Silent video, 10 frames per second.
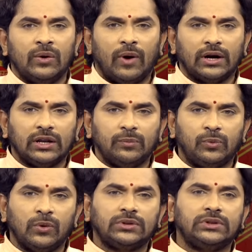వాటిని
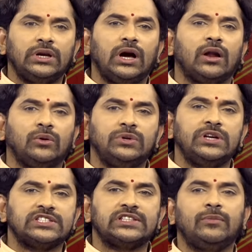పూర్తిగా రద్దు
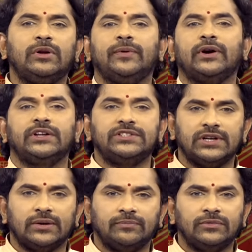చేస్తామని
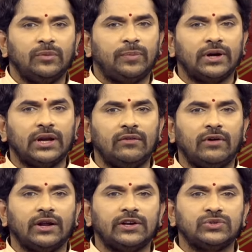ప్రకటించారు ఇప్పటికే
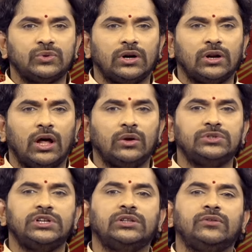వారికి ఇస్తున్న నాలుగు
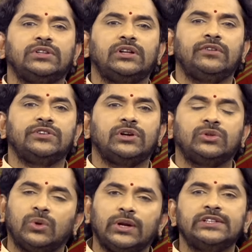శాతం రిజర్వేషన్
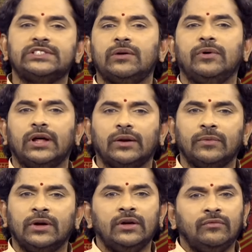తొలగిస్తామన్నారు
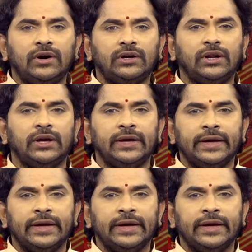వీటిని